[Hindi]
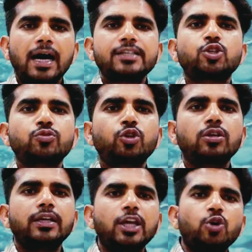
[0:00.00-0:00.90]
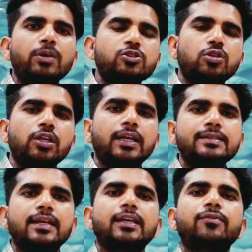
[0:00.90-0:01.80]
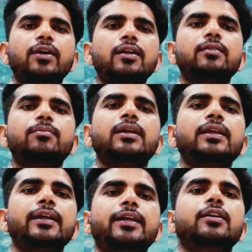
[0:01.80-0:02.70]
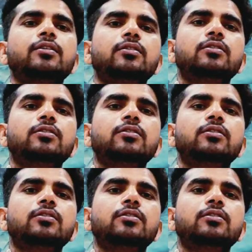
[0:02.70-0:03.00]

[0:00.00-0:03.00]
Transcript: आज की जो वीडियो लेके आया हूँ मैं एक्चुअली ऐसा है कि फ्रेंड मेरे एक